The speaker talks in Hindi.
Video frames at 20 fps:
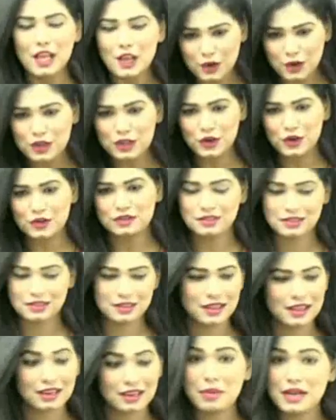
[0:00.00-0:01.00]
खुश रहो
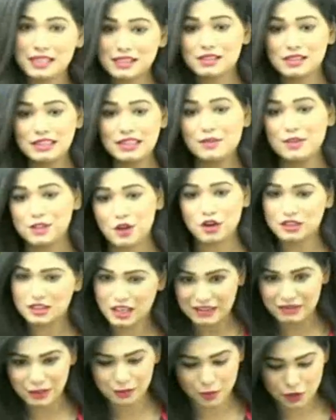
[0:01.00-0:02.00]
बस जिंदगी में और
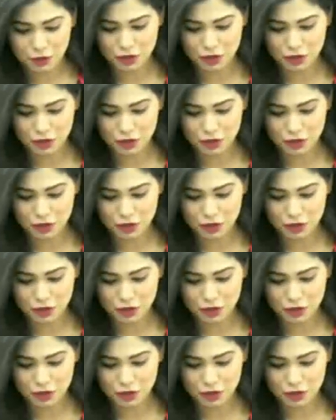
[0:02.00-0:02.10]
तकलीफ मत पहुंचा